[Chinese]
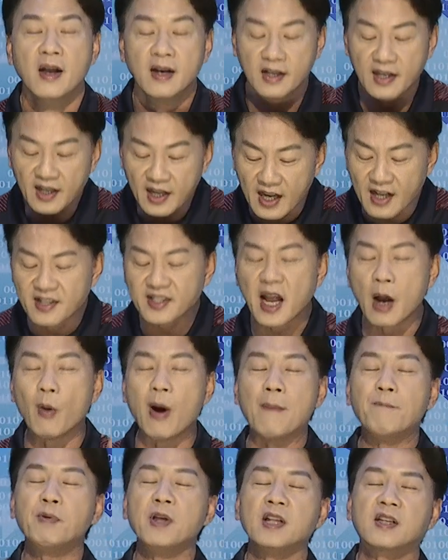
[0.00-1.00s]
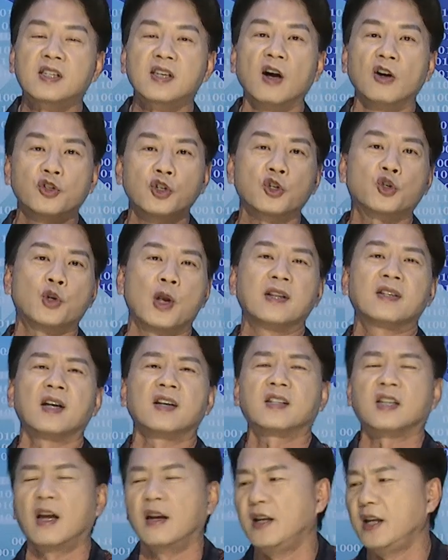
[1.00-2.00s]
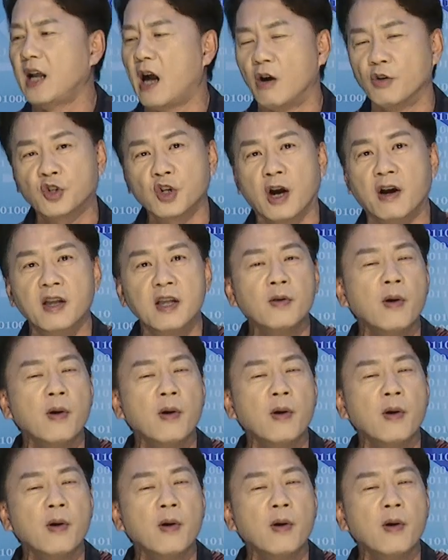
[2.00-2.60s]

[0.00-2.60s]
你验证完毕之后，就选择成立好就好，